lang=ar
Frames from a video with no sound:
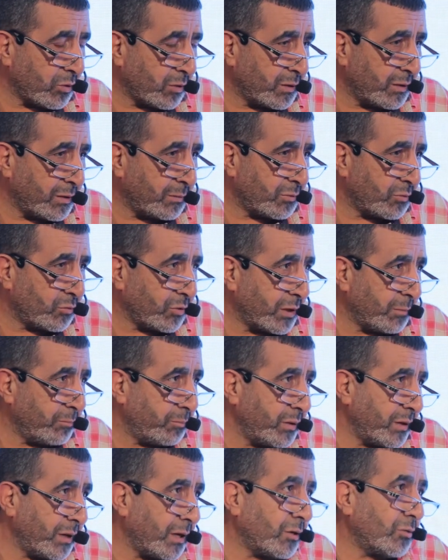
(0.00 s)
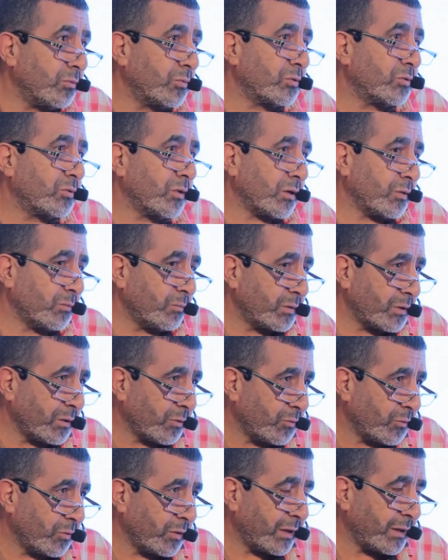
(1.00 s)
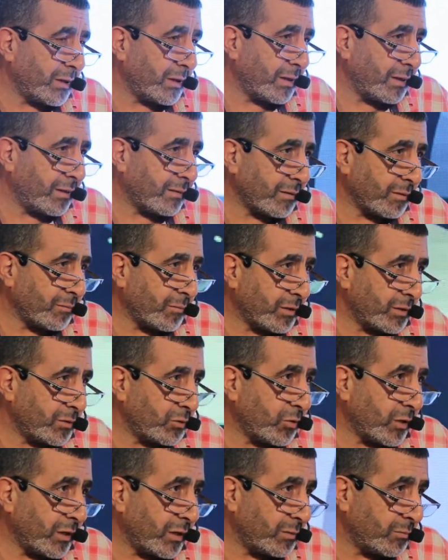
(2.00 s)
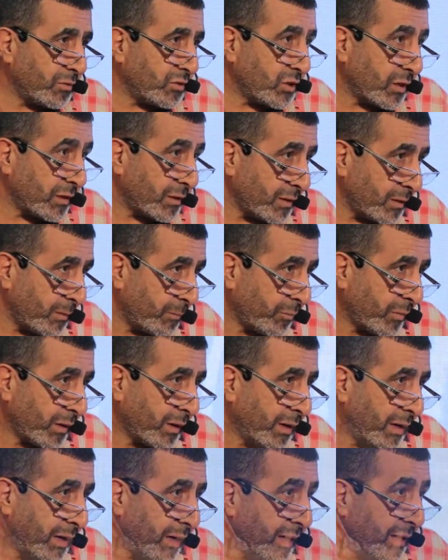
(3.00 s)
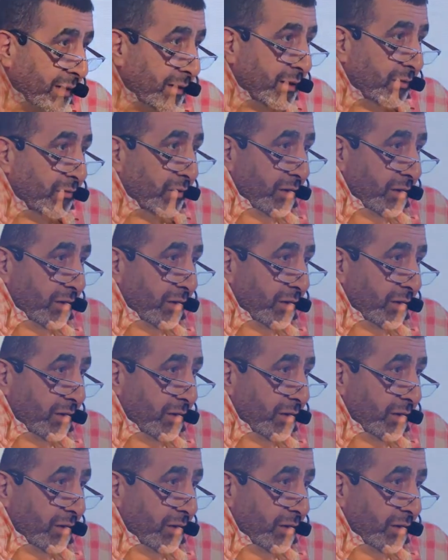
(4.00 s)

إيه؟ بتنبئ او بتقول ان هذا المريض يعاني من جلطه حاده